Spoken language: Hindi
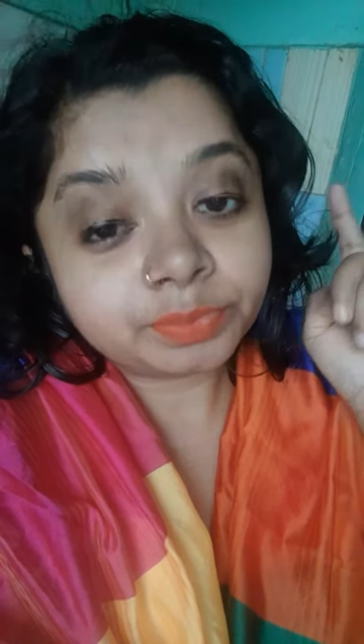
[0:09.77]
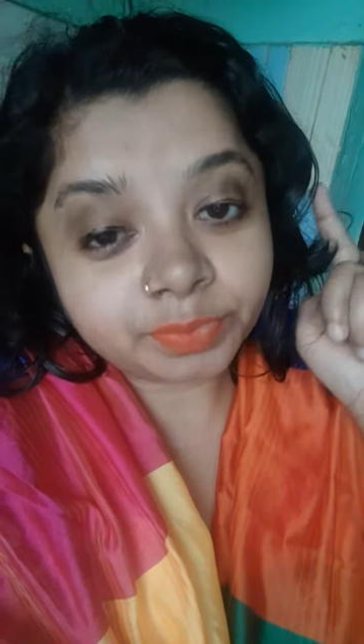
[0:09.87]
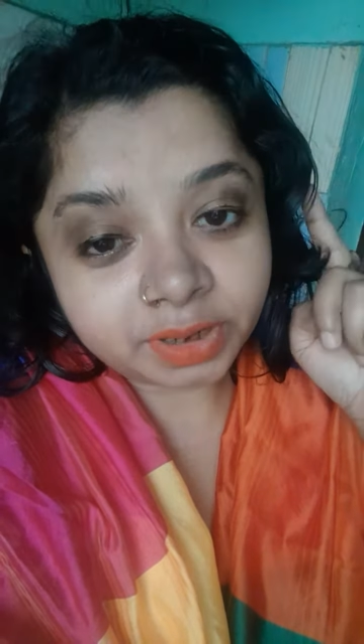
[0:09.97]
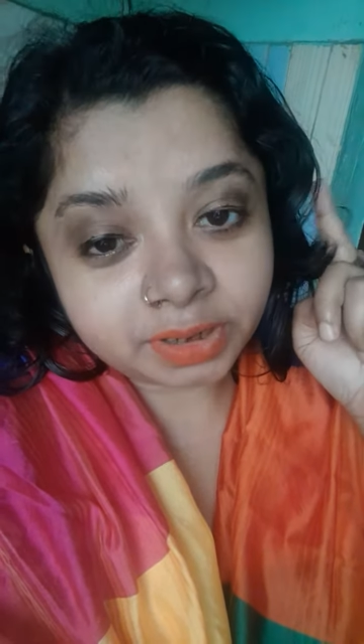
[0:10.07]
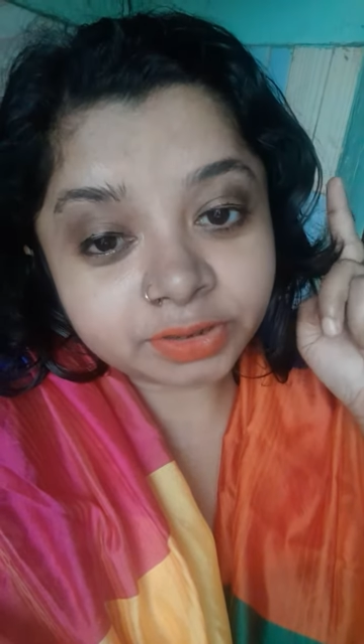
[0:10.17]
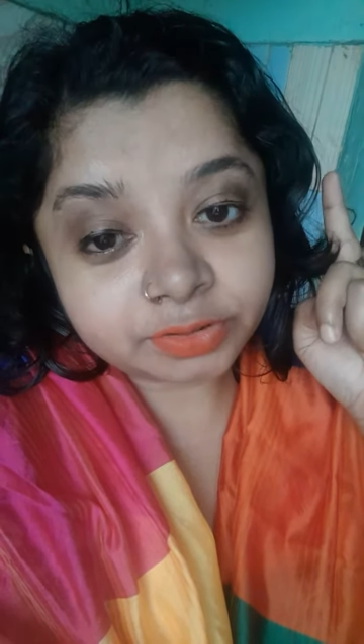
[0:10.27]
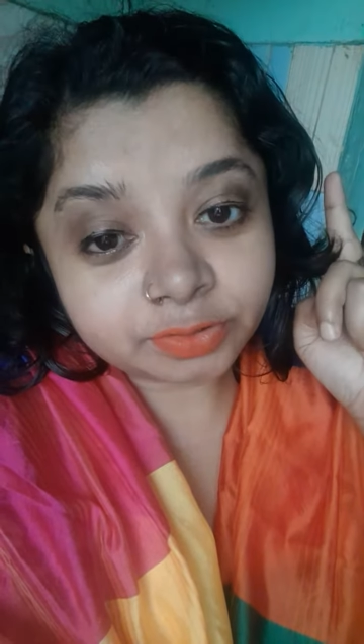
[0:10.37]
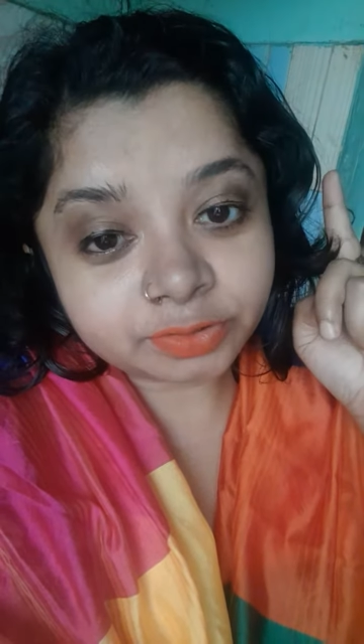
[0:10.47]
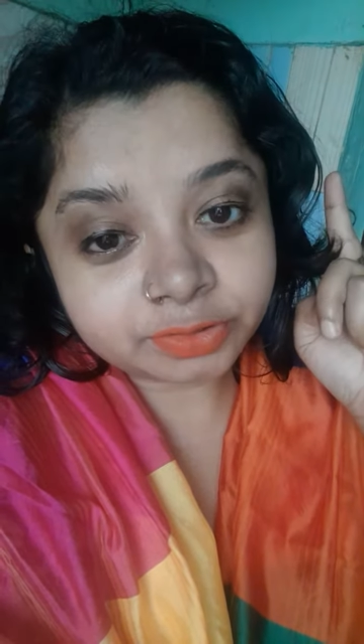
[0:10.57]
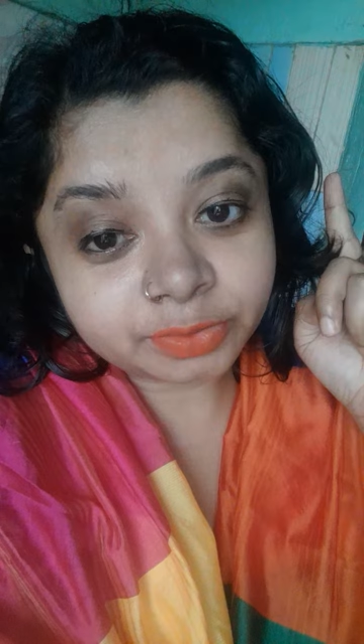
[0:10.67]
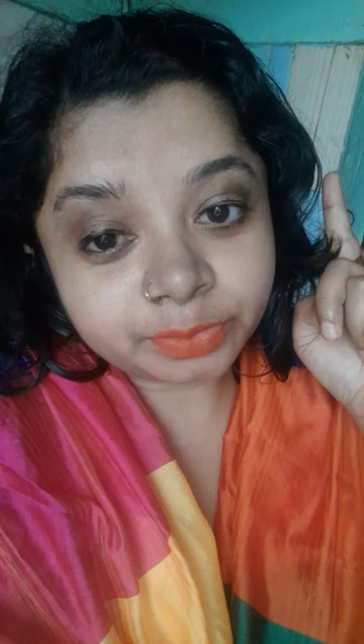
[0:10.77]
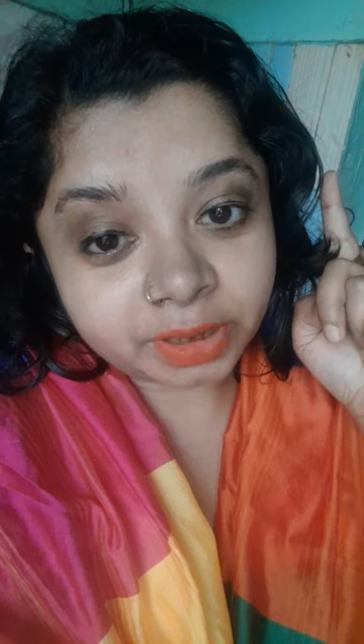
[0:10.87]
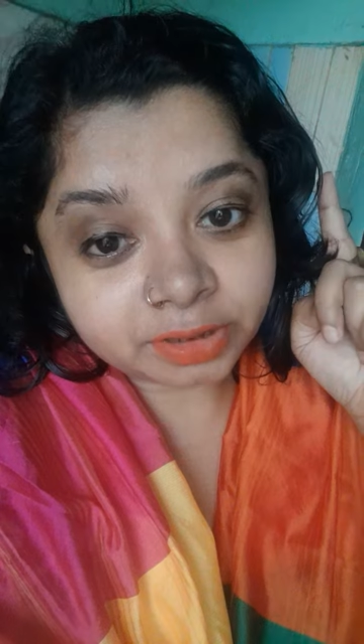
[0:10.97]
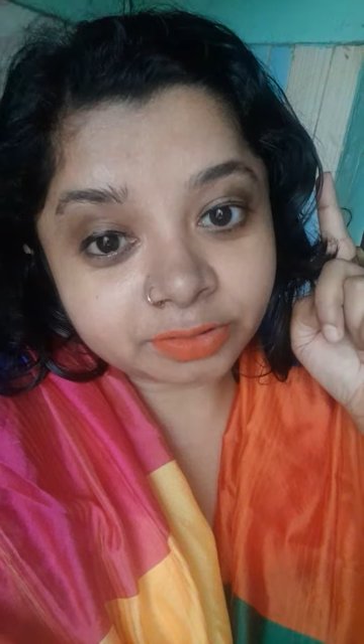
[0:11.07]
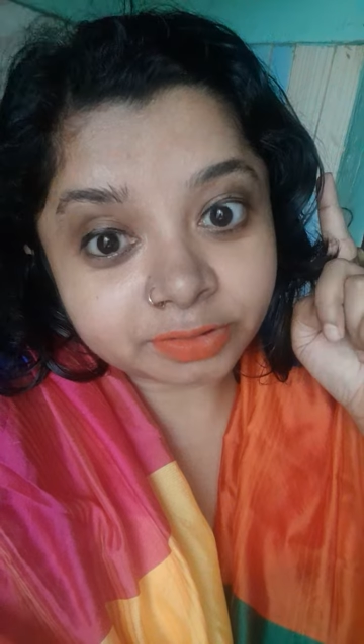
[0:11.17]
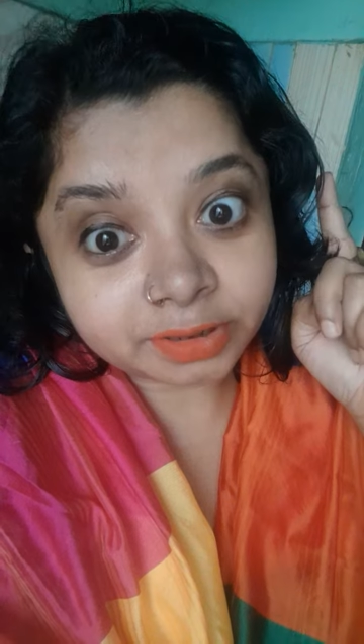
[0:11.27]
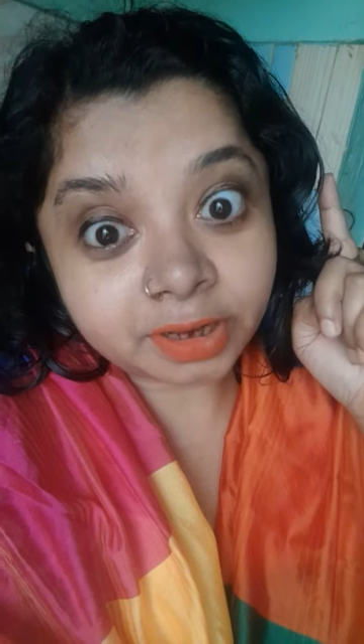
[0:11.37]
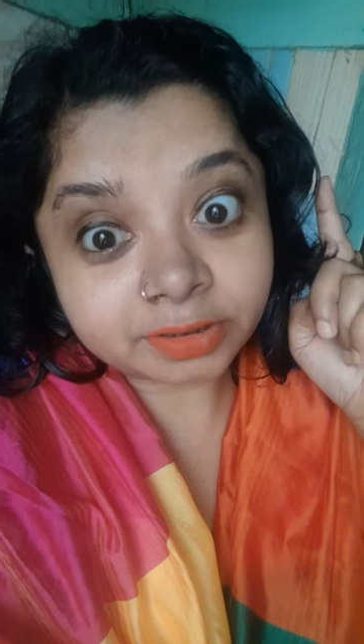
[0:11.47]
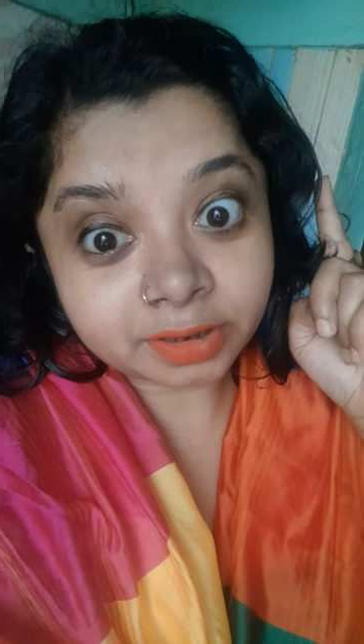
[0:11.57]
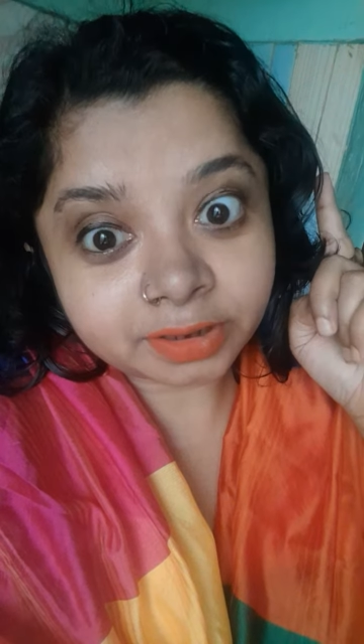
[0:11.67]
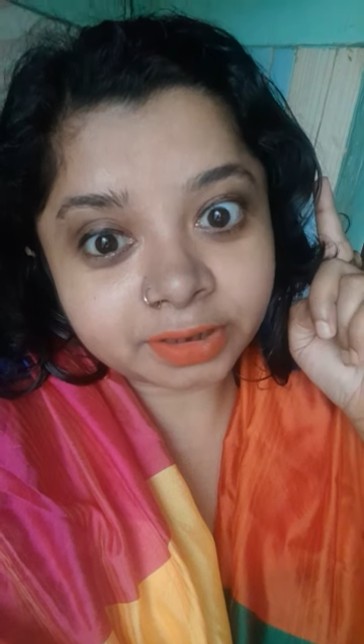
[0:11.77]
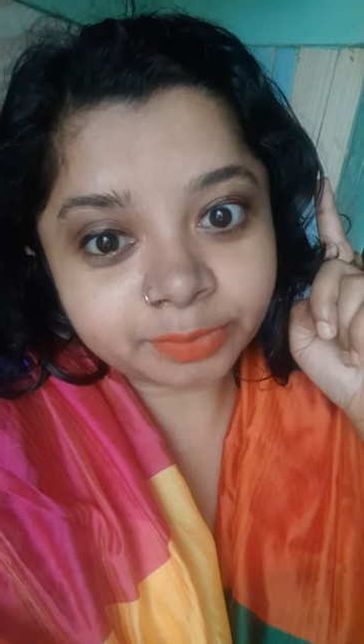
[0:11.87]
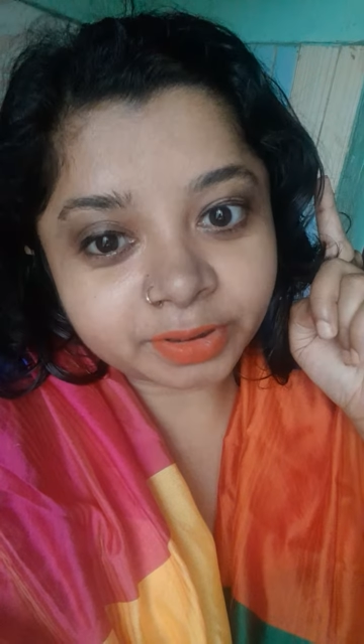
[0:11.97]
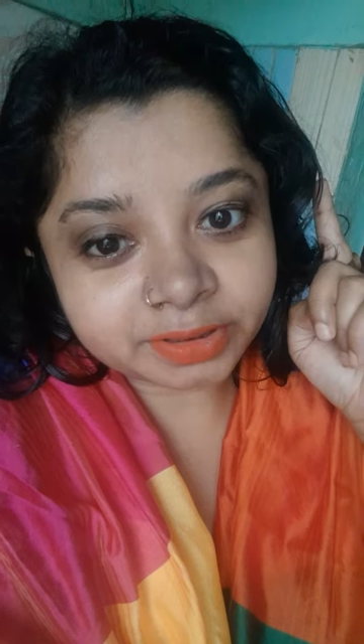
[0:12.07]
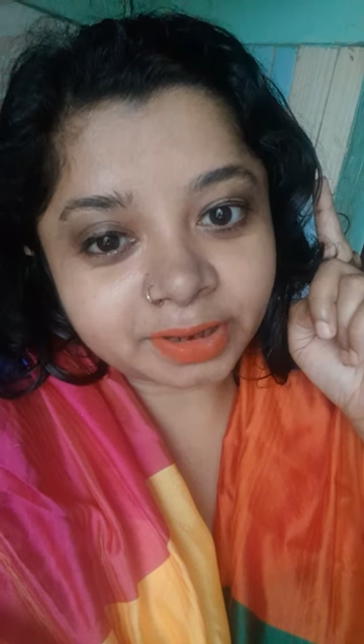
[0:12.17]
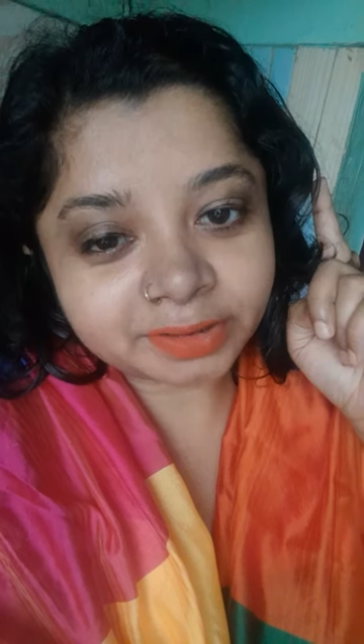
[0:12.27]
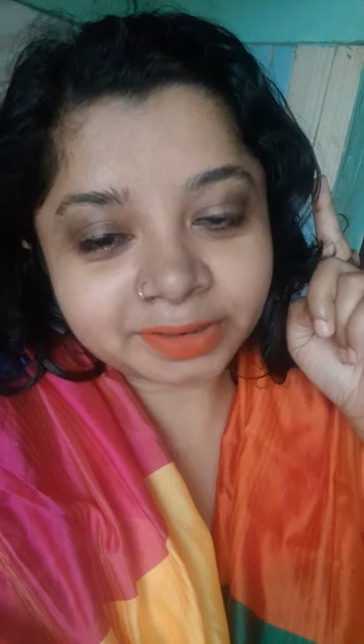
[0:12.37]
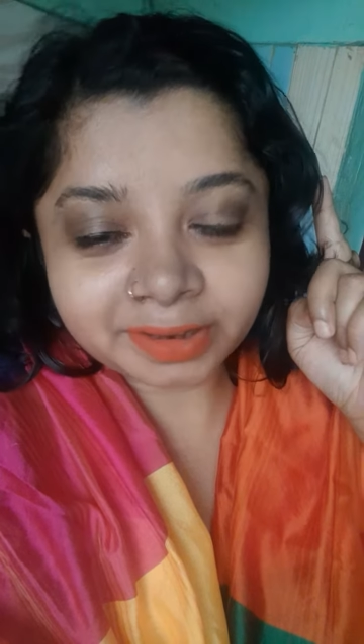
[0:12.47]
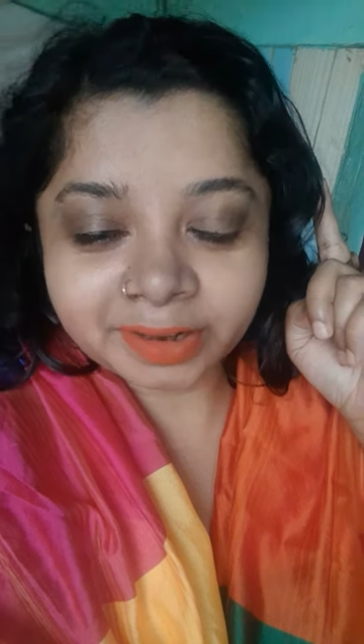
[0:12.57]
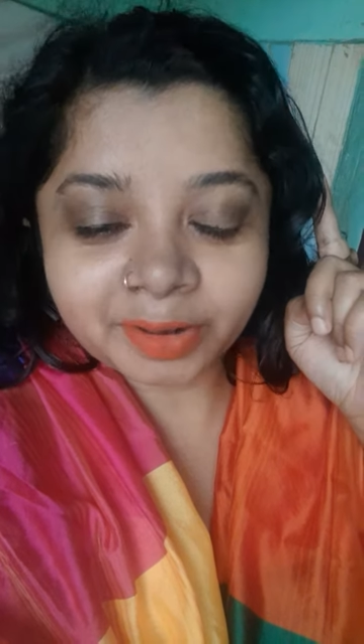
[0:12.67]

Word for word: मैंने जो जो मेथड या टेक्निक बताए थे